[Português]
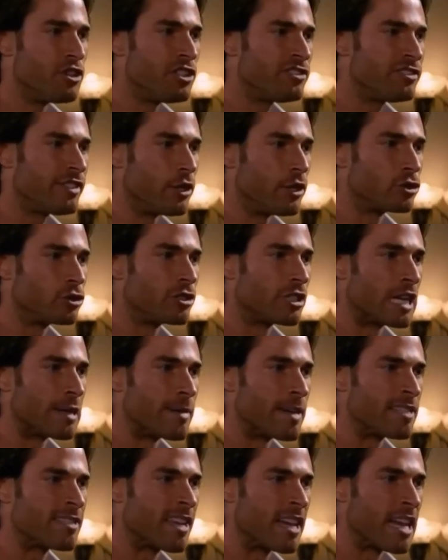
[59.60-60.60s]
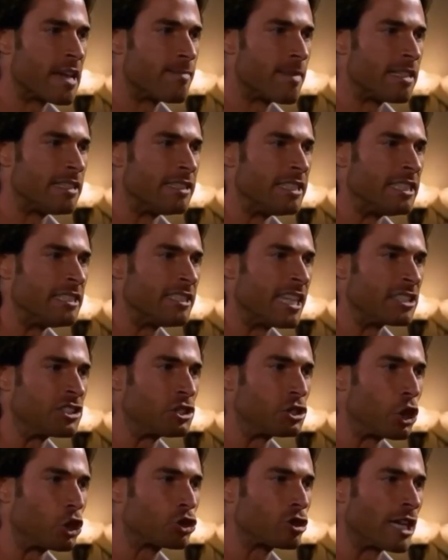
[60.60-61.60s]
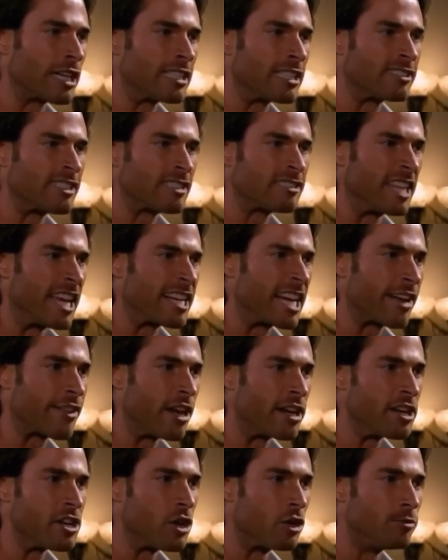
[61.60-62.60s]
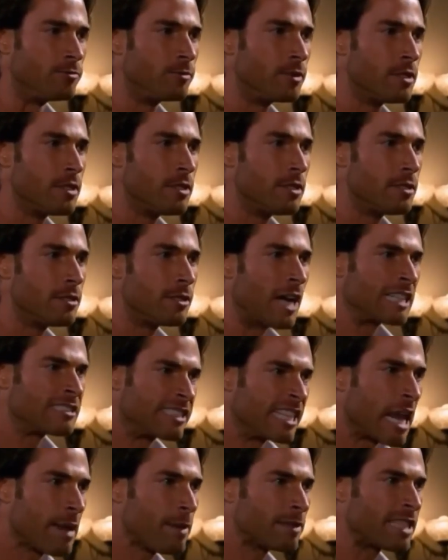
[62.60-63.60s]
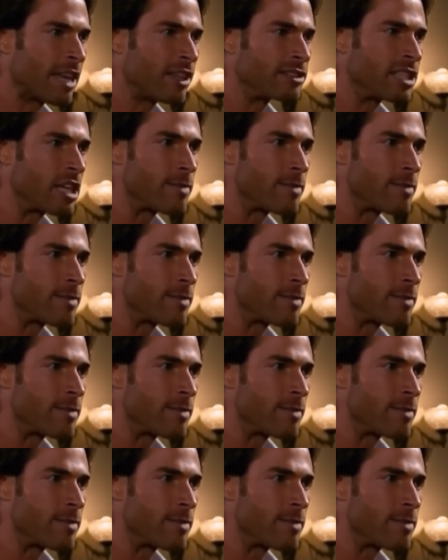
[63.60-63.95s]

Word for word: Você foi outra vez àquela maldita cabana que fica perto do rio. Se atreva a